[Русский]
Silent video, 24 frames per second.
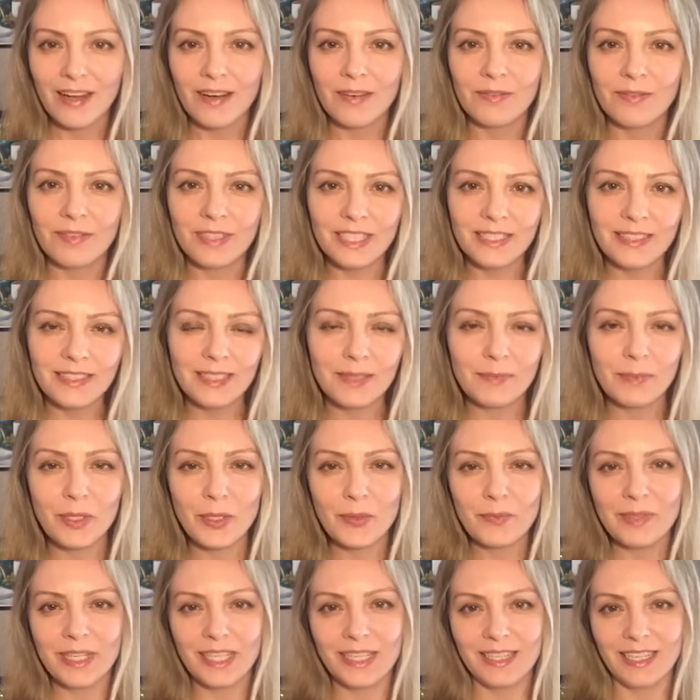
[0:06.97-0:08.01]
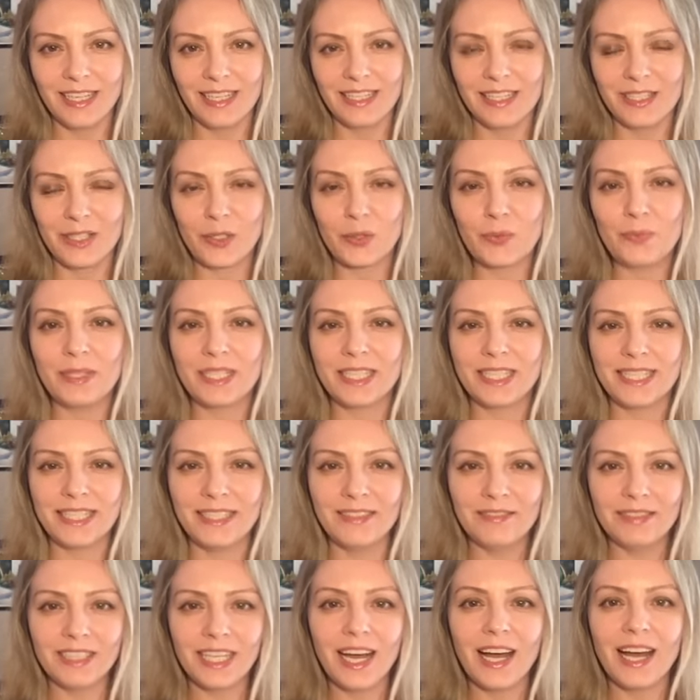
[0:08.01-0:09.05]
Вы на моем канале
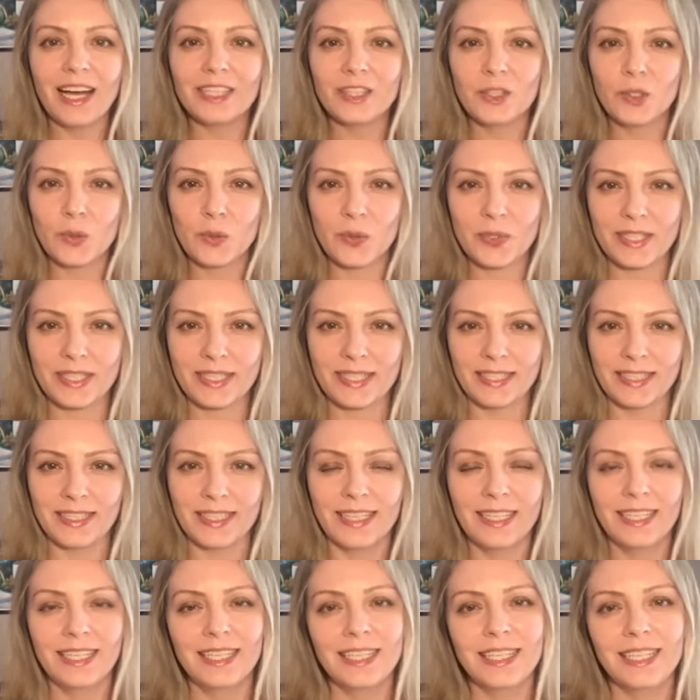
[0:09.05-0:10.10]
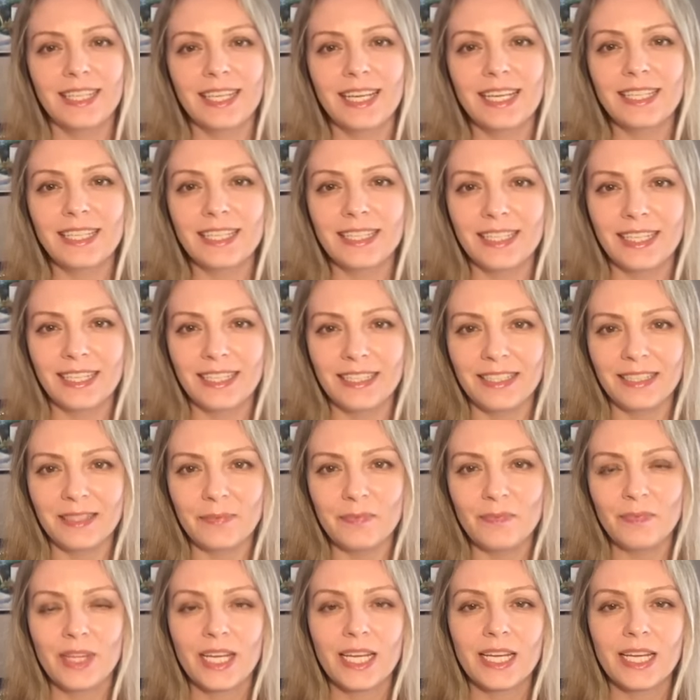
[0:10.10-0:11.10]
«Субъективно о Турции» и я Наталья.